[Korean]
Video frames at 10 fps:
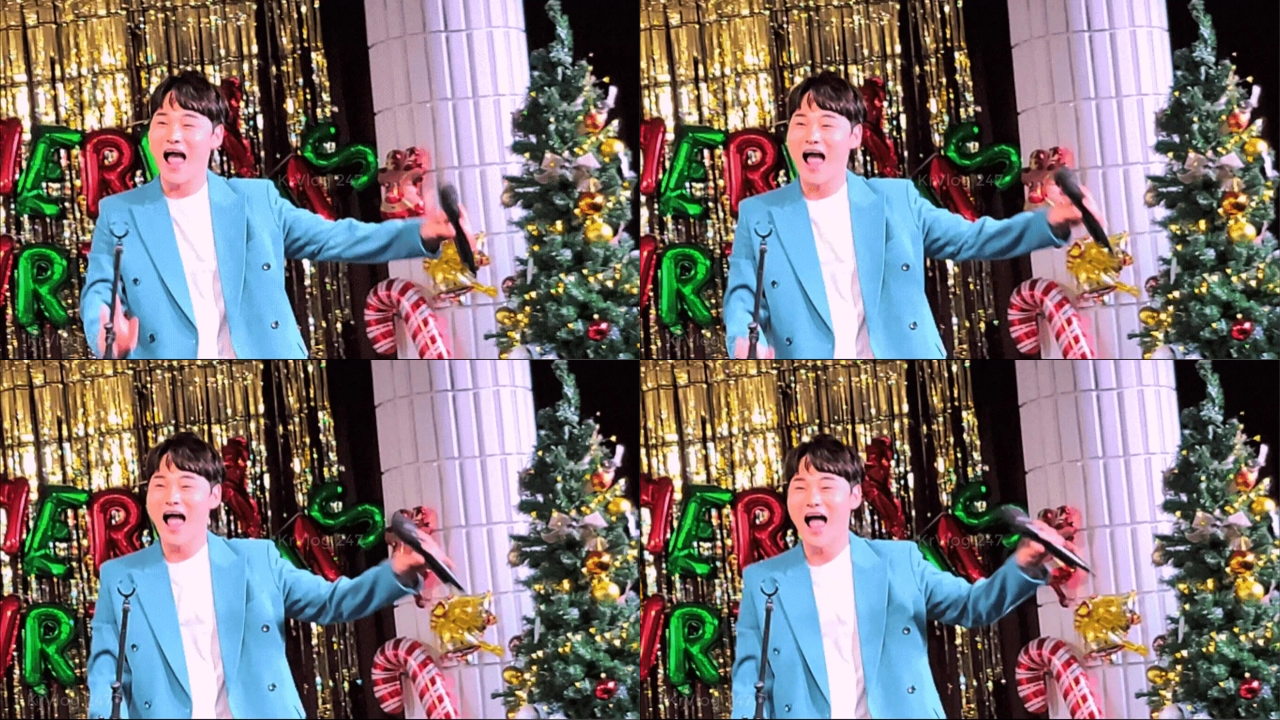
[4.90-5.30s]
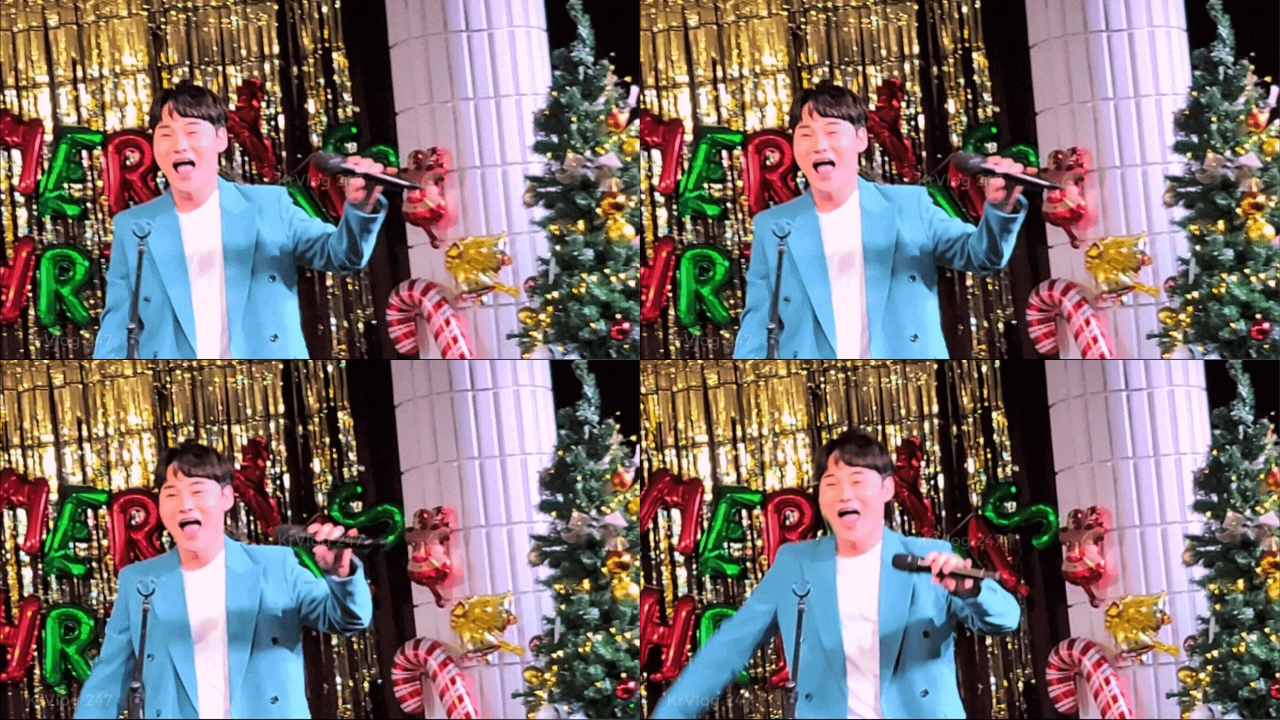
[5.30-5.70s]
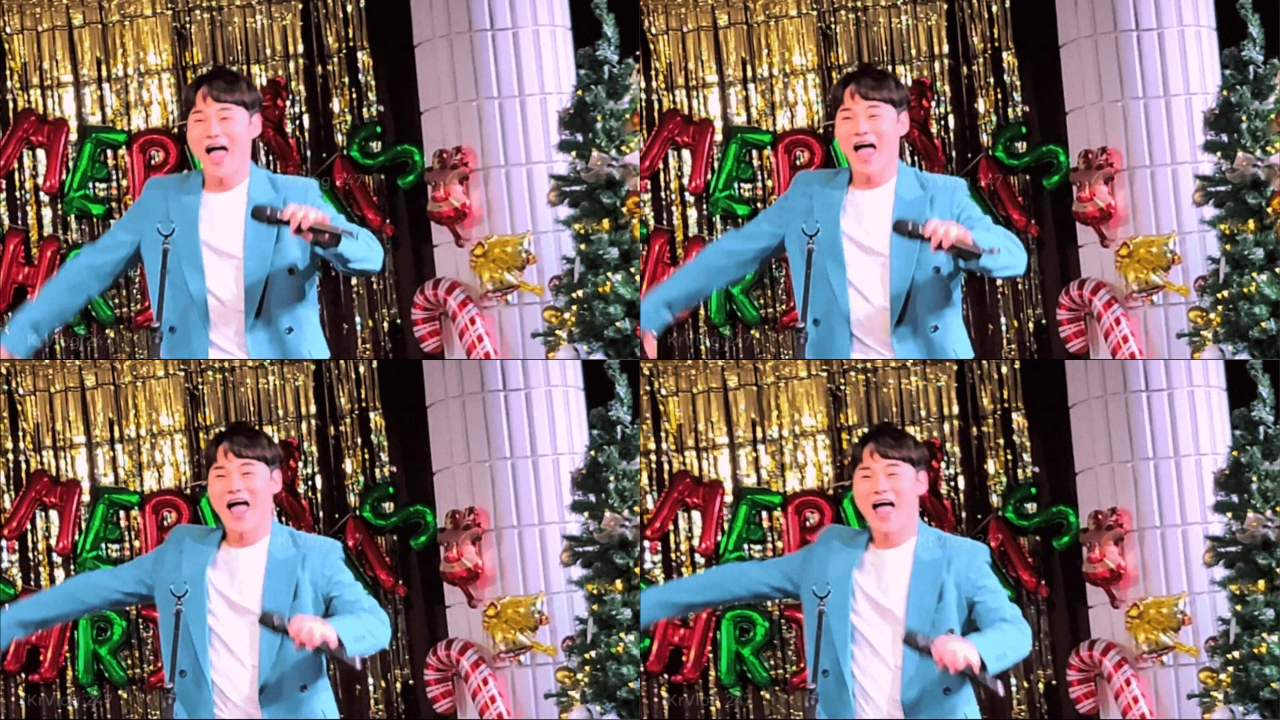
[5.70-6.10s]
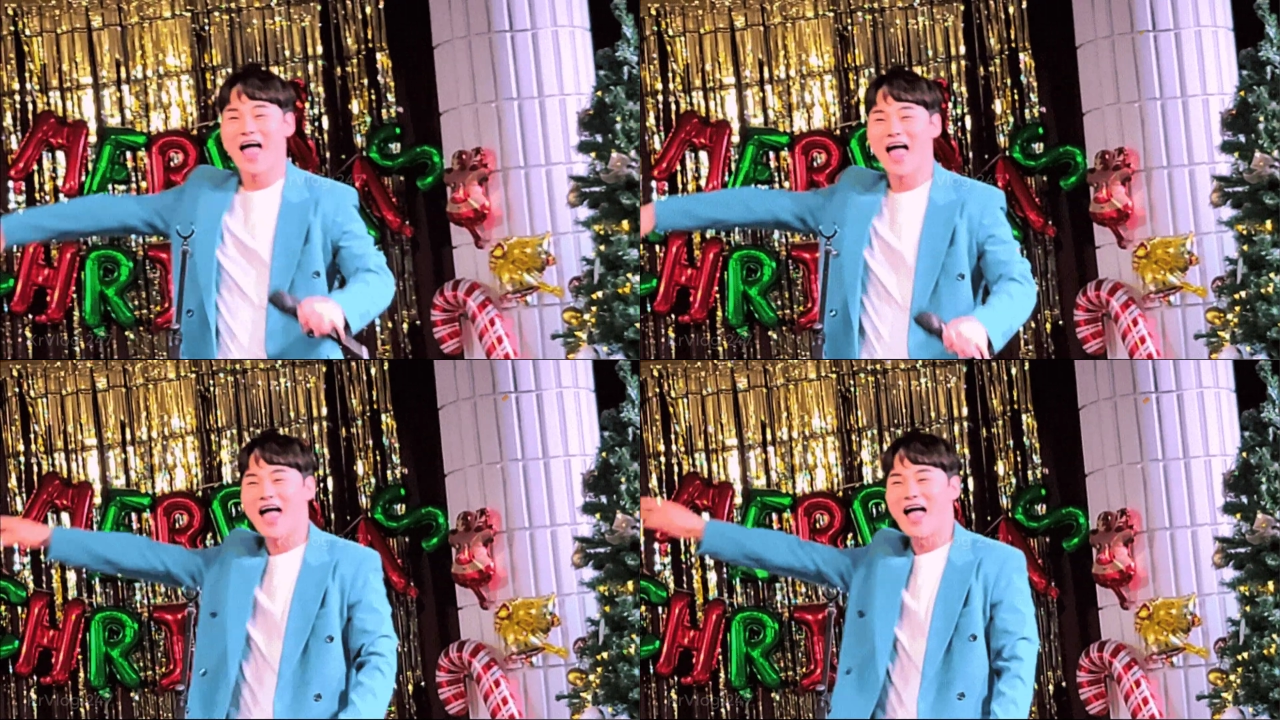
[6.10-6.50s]
장구의 신
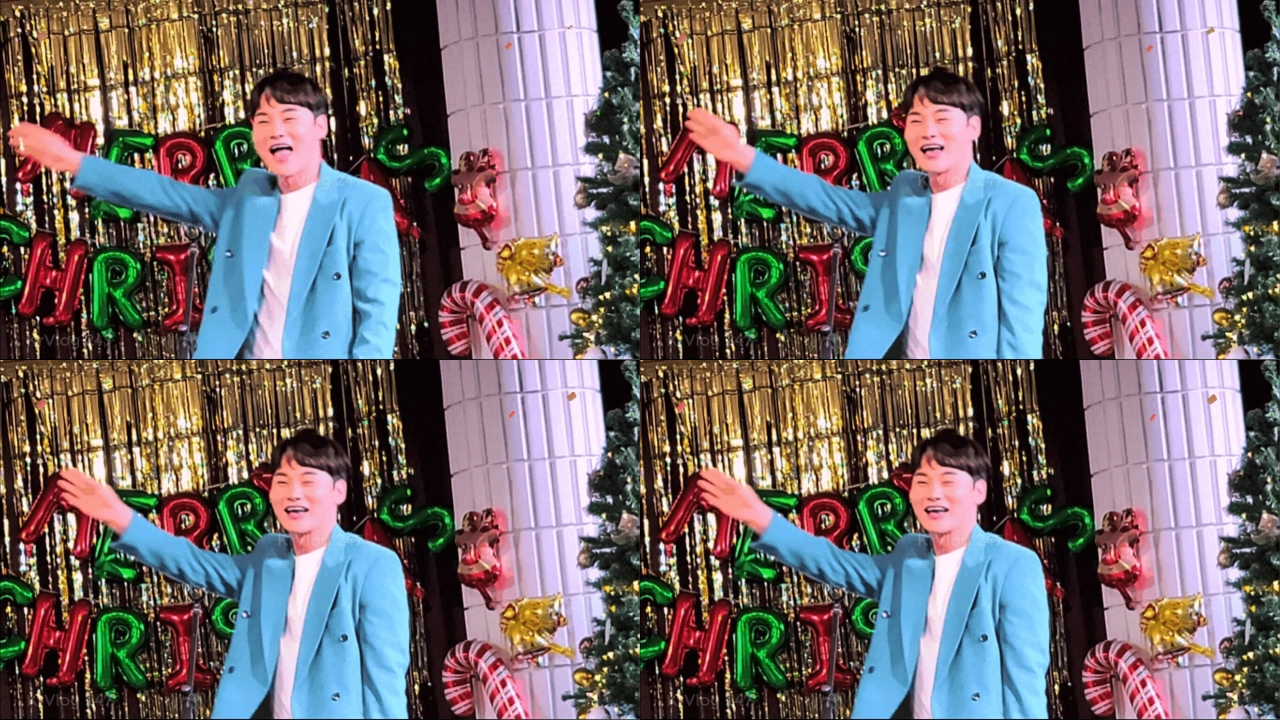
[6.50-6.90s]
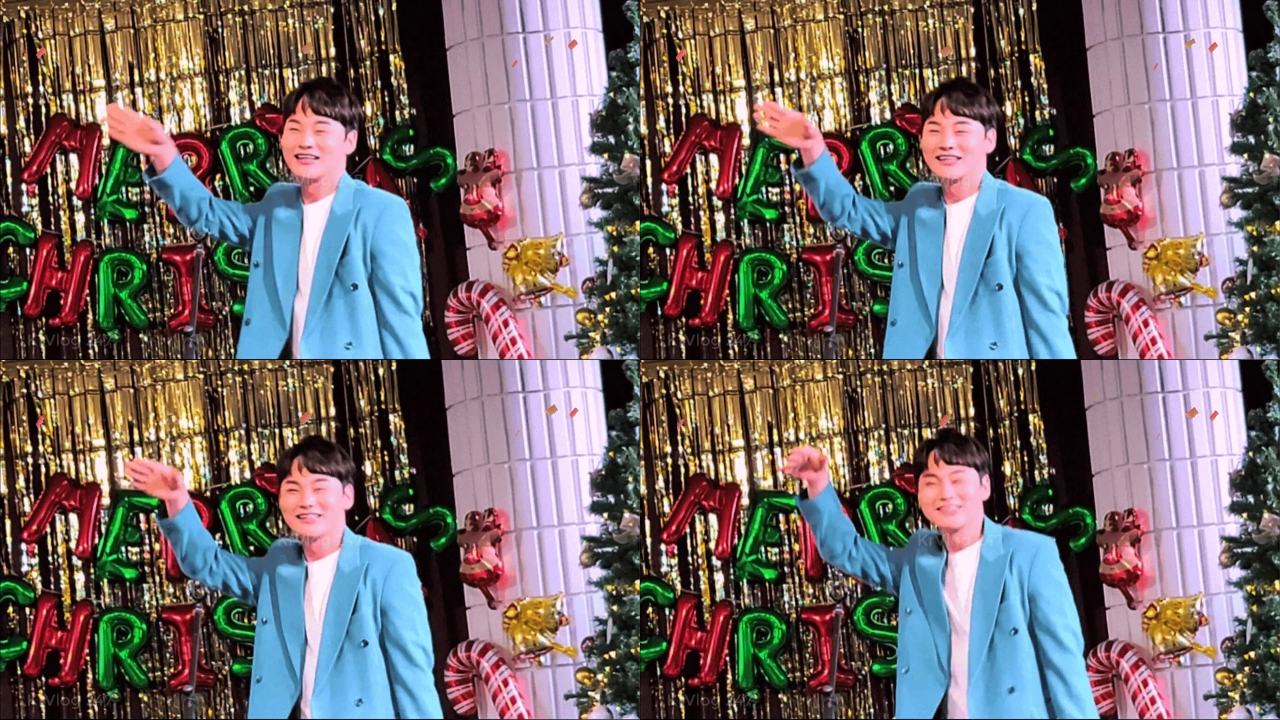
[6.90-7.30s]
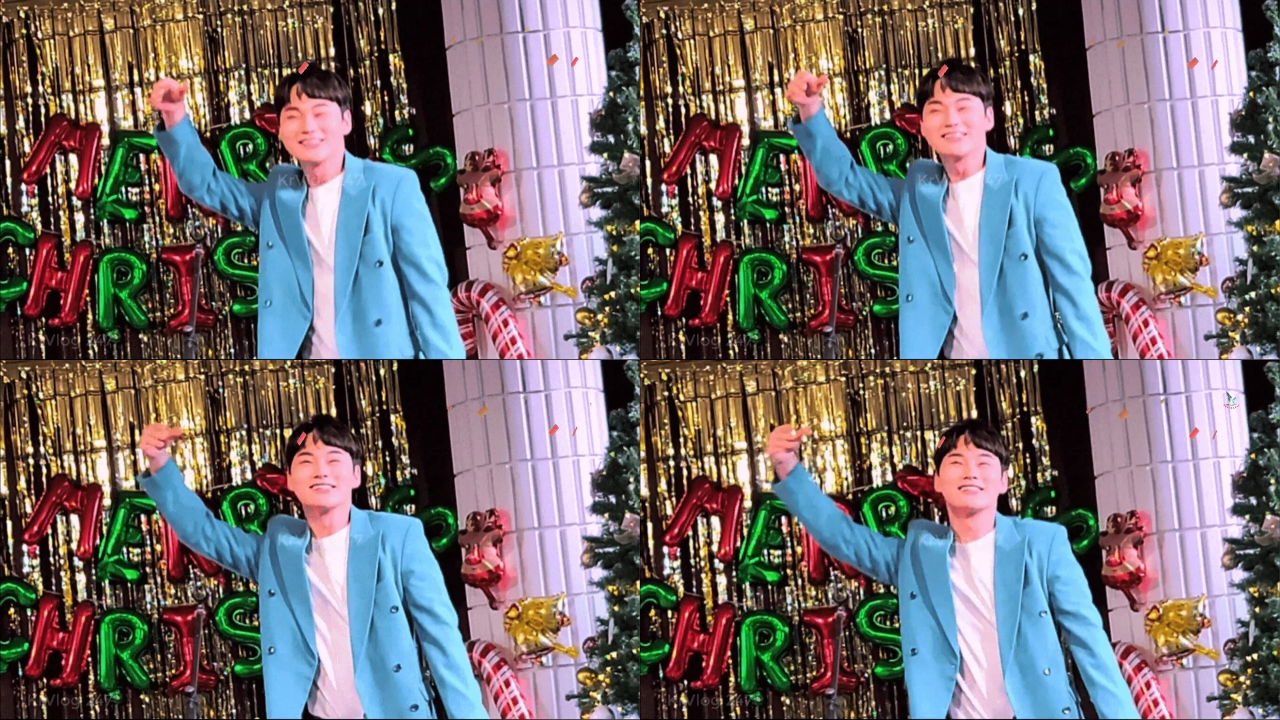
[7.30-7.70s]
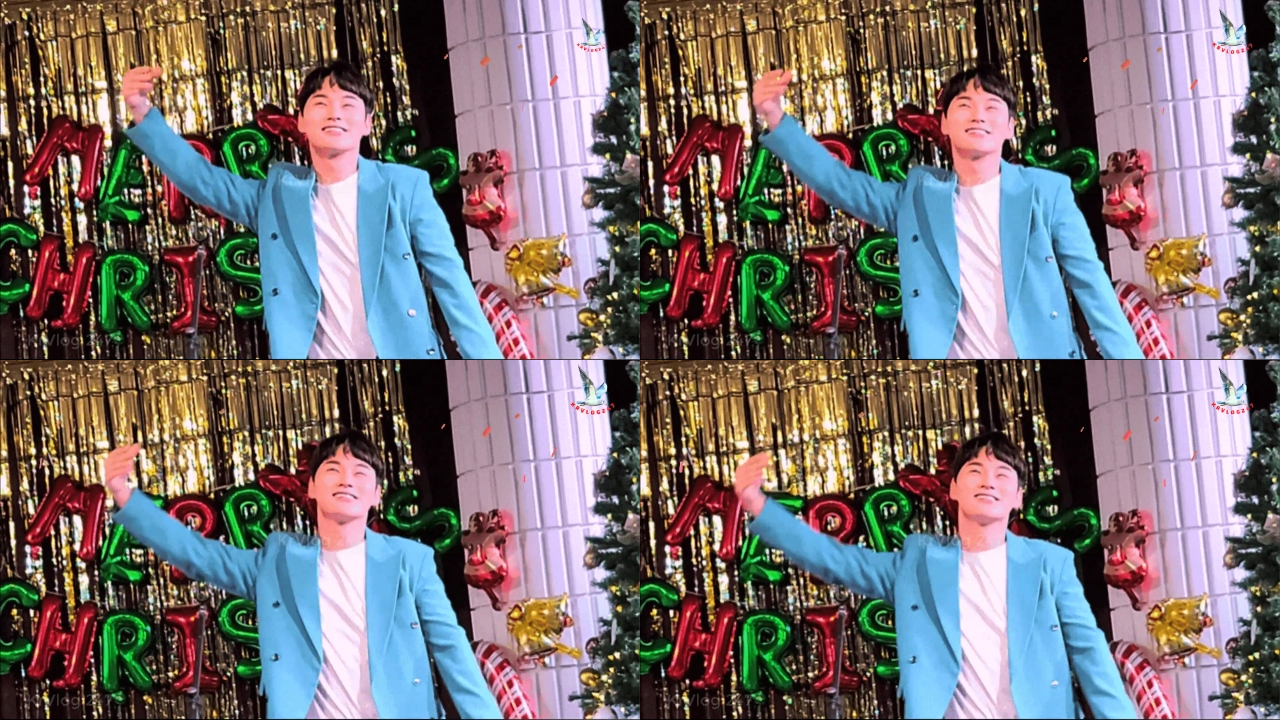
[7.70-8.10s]
박서진이 인천 단독
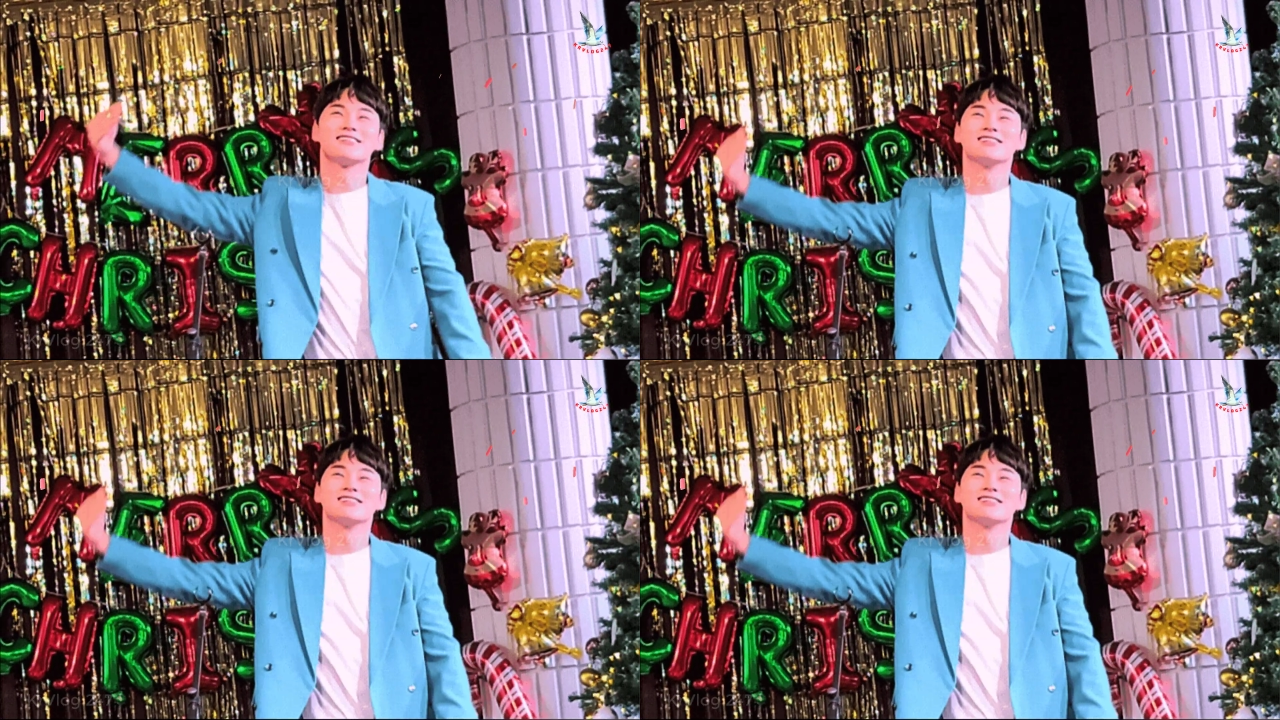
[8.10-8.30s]
콘서트를